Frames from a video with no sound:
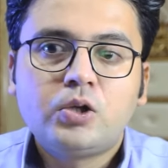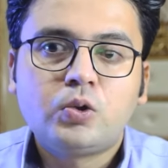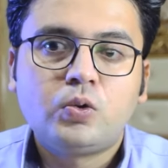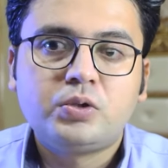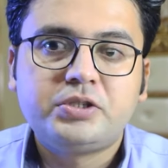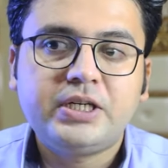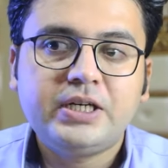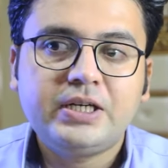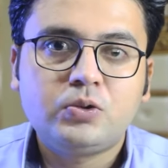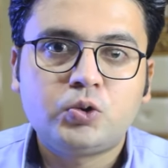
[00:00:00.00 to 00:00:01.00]
तो
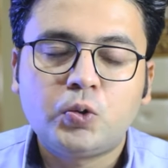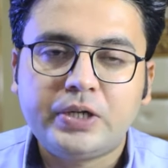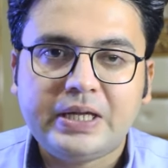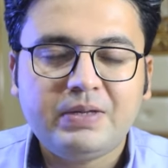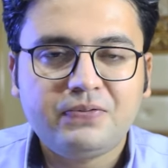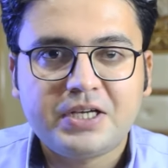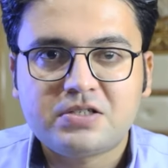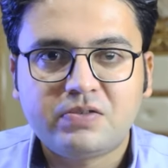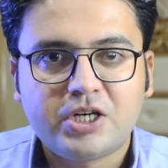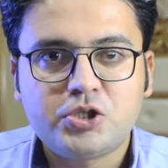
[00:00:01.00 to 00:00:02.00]
जिन जो क्रीमी
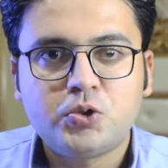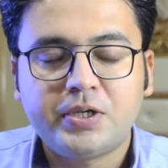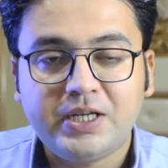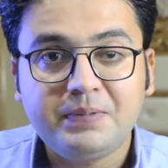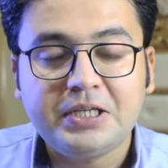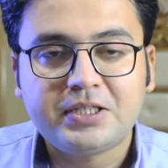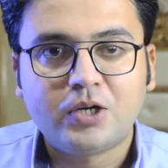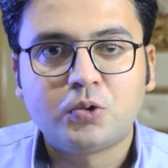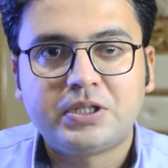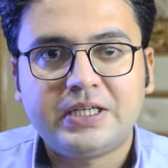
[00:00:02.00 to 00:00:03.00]
फेस वॉश जो क्रीम की
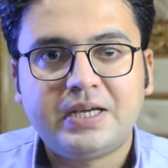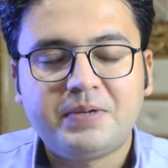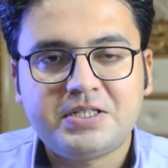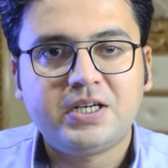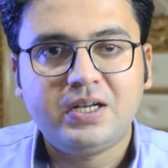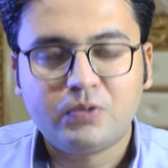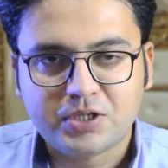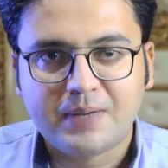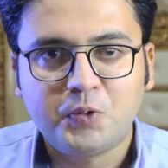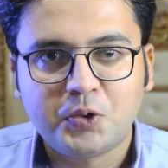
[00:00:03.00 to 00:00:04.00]
तरह होते हैं बेसिकली वो
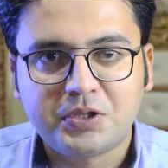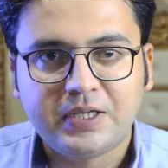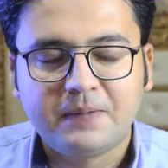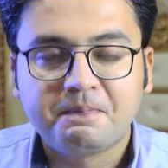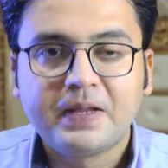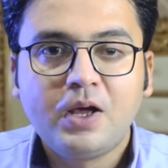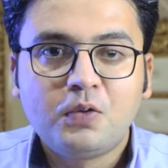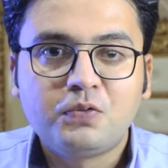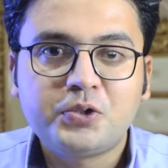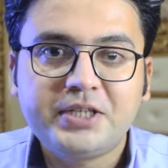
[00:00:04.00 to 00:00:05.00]
साबुन होते हैं
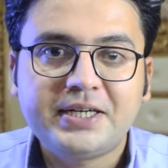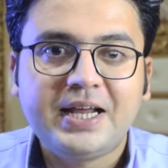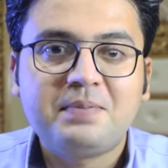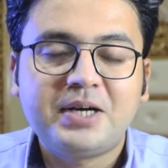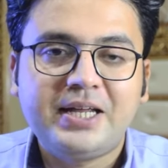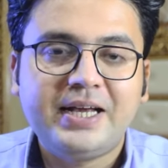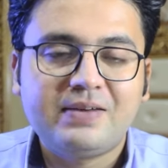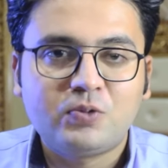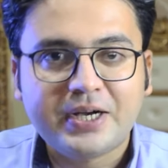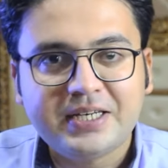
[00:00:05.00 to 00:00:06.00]
वो ये क्लेम करें
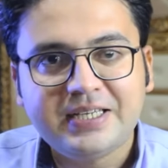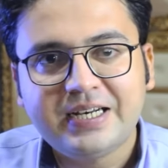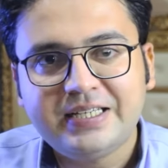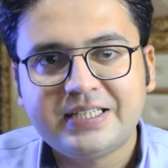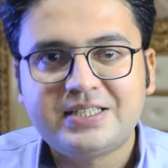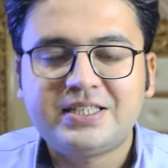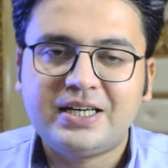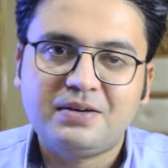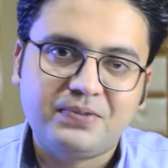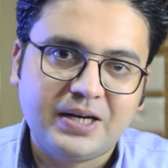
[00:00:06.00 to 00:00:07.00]
कि वो टेक्निकली अच्छी
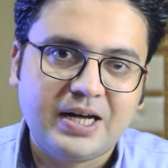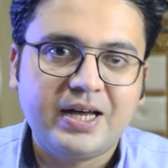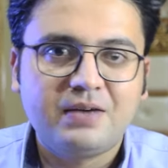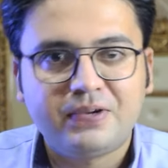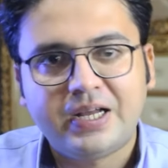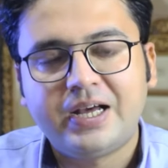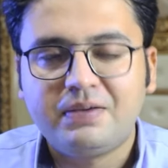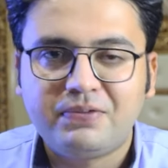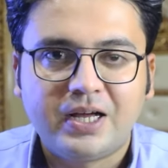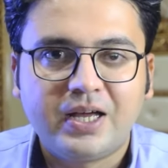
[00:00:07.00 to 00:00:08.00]
हैं फलाएँ
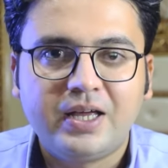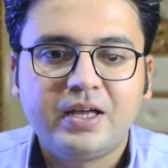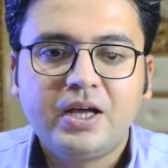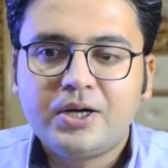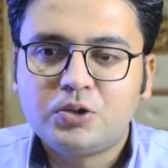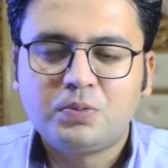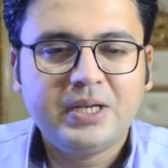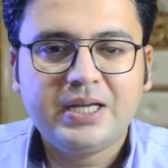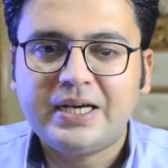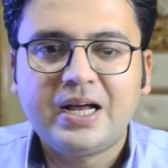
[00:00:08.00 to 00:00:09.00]
फलाएँ फलाएँ तो
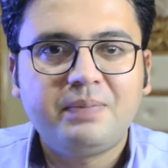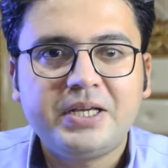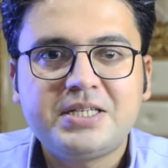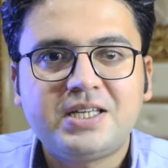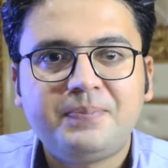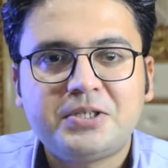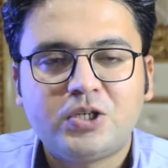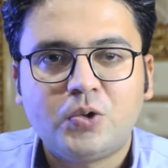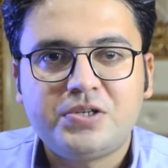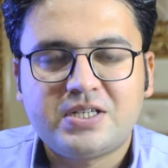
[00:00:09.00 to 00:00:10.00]
मेरे ख्याल में इसके
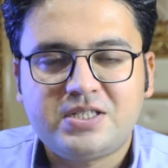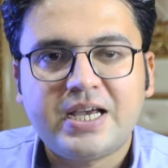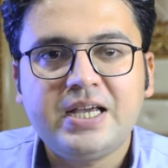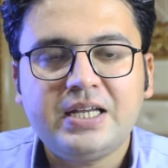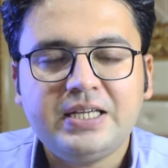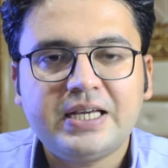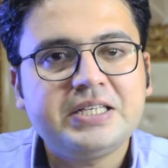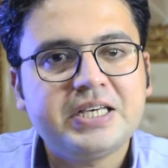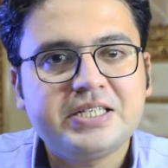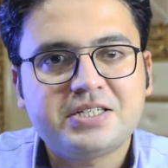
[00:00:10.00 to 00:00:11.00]
पीछे कोई सच्चाई नहीं
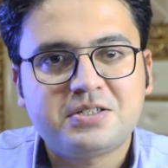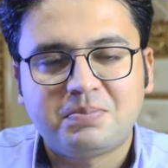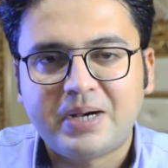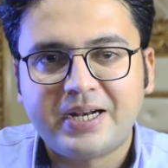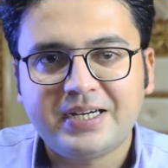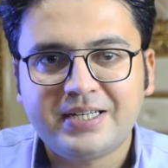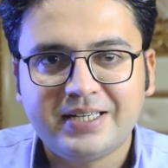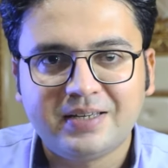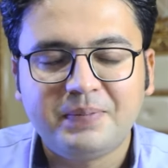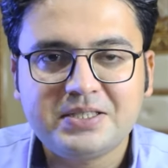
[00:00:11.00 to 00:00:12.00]
है ये जस्ट
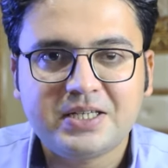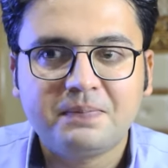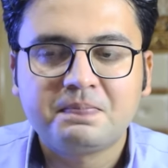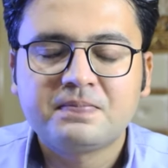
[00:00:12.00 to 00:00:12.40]
मार्केटिंग गिमिक्स हैं